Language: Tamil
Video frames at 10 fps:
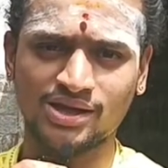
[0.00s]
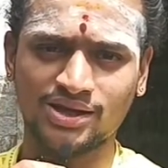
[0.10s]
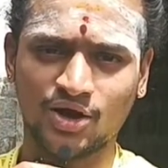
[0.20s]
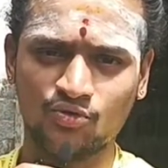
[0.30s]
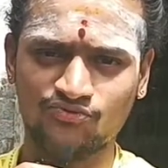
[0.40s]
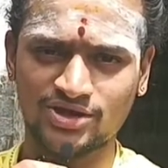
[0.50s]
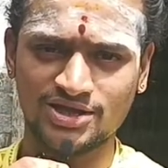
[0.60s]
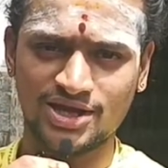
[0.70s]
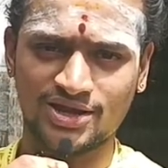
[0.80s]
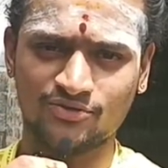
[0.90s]
கடும்
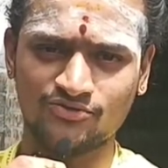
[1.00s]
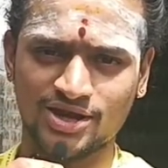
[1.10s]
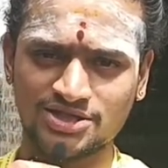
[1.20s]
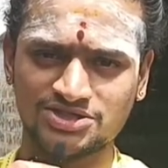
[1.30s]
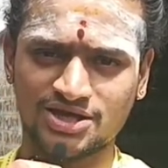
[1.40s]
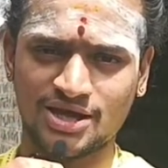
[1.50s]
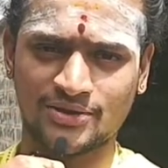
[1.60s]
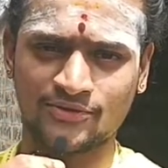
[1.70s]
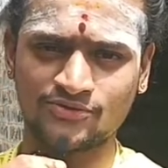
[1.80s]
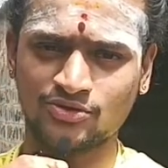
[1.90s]
வெயிலாக இருக்கும் வறட்சியாக
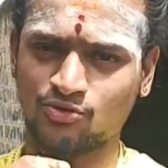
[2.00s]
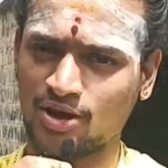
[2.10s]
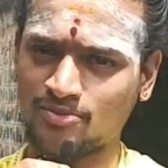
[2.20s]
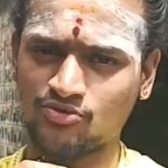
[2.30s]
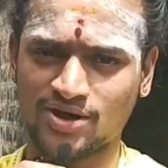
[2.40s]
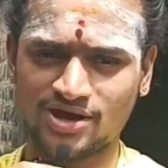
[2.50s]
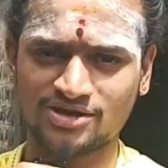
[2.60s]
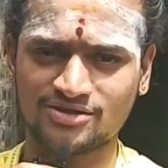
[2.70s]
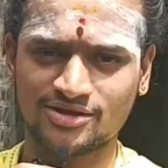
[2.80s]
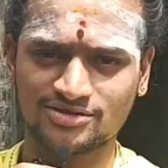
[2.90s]
இருக்கும் குளமும்
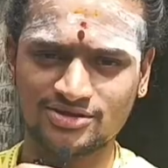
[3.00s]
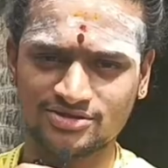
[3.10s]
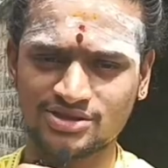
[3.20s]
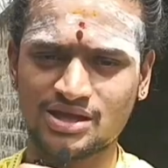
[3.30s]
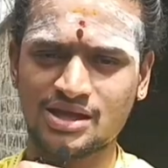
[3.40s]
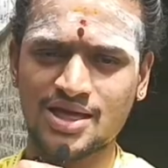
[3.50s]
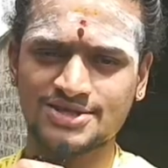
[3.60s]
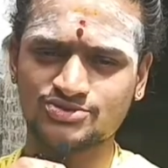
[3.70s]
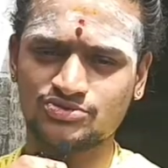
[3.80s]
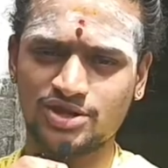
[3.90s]
வறண்டு தான் இருந்தது
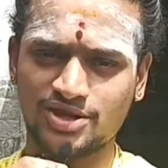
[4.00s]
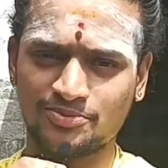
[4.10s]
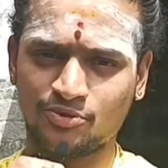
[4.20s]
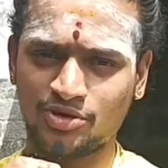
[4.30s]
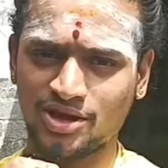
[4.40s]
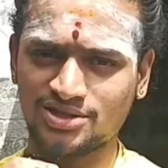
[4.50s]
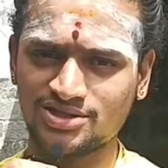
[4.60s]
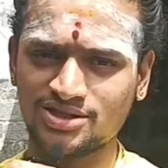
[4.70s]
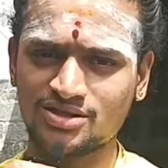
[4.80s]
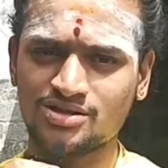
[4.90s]
சுந்தரர் போகிறாரு
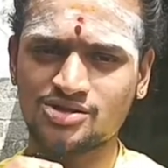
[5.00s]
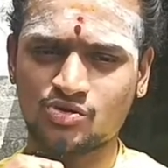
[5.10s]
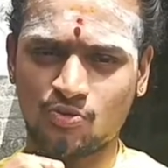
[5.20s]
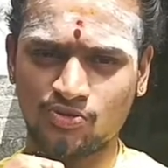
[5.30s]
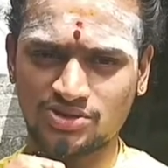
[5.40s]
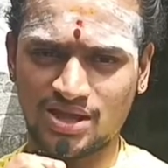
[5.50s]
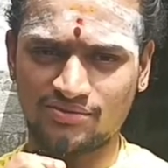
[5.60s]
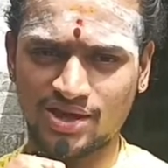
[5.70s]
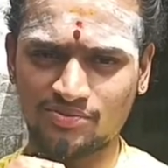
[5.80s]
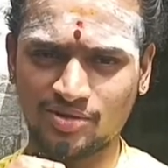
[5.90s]
ஒவ்வொரு
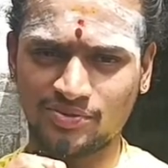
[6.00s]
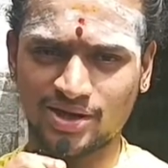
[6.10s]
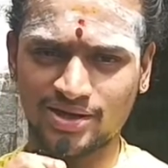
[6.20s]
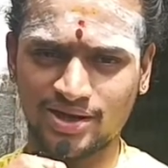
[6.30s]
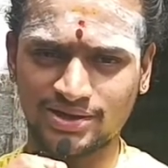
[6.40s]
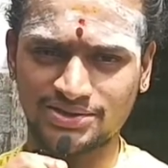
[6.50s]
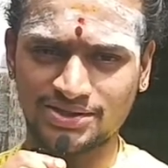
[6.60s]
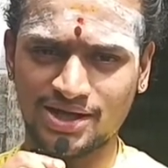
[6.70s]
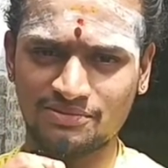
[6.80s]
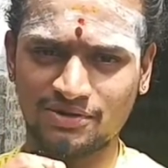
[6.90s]
தேவாரமாக பாடுறாரு
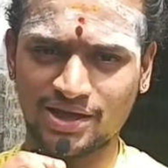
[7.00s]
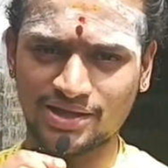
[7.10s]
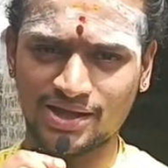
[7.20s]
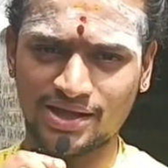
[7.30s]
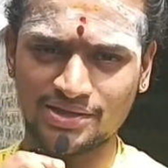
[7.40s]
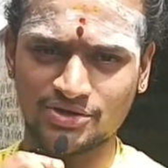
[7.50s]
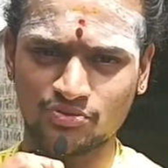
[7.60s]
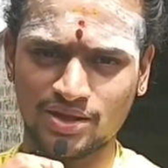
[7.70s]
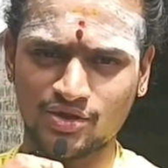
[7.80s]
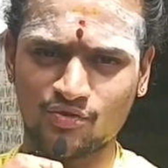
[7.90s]
எற்றான் மறக்கேன்
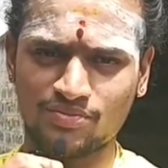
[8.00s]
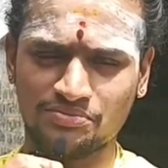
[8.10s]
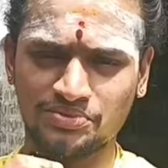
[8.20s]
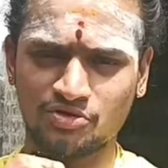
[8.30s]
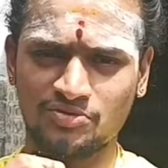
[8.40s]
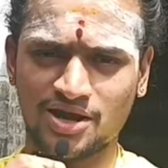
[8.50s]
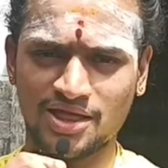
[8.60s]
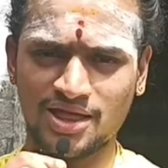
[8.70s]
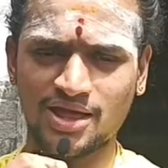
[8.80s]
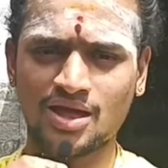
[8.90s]
நெடுமைக்கும்
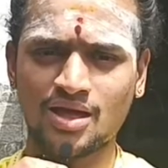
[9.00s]
வெம்பெருமானையே